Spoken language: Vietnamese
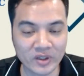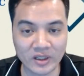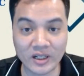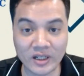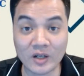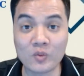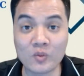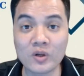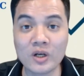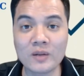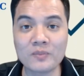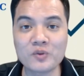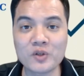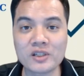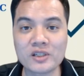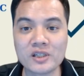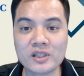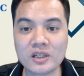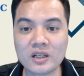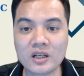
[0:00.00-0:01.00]
Thì đã cung cấp
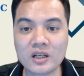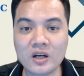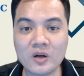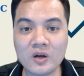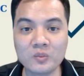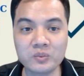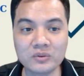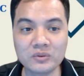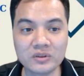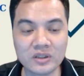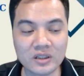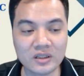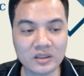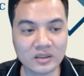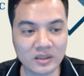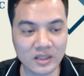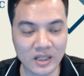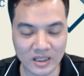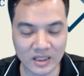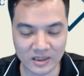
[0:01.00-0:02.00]
cho anh chị công
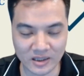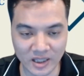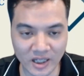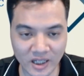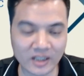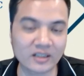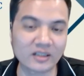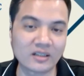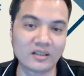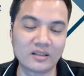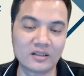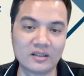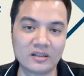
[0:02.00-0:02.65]
thức để test